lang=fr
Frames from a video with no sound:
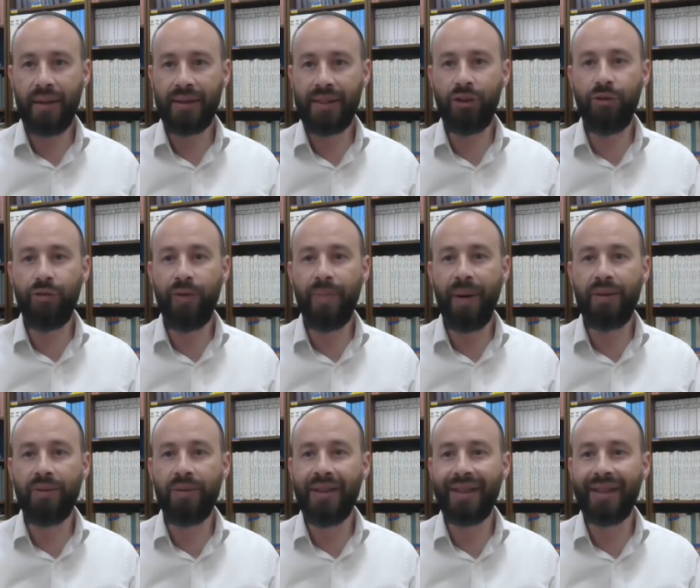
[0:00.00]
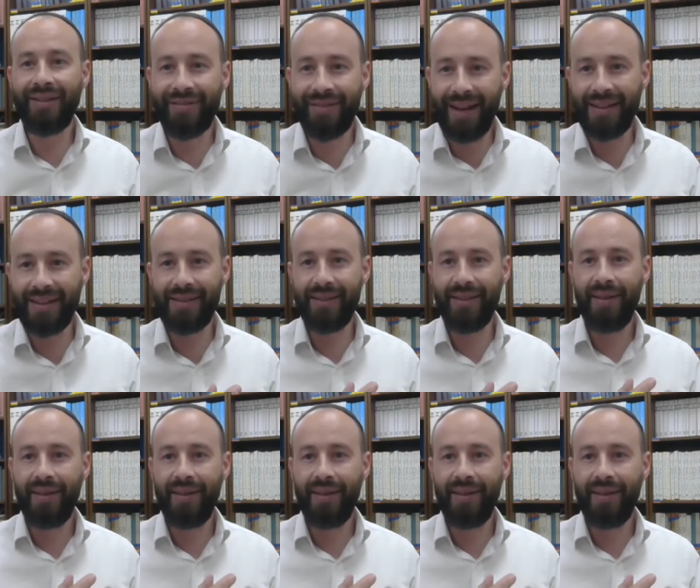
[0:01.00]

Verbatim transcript: ça suffit pas de dire des phrases.